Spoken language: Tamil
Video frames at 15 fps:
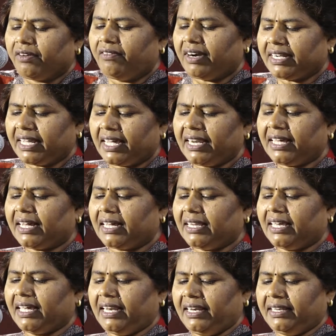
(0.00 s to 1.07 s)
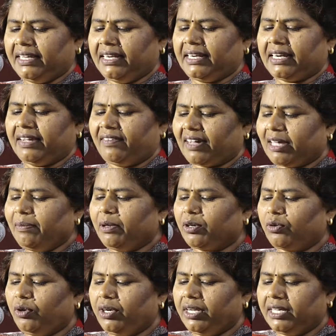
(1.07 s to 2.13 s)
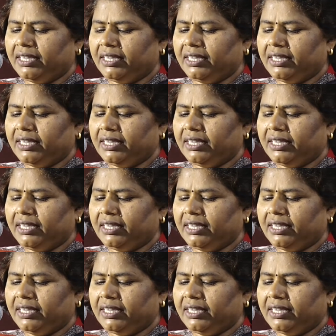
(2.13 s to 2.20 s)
வட்டார கதைகள் என்ற வகைமைக்குள்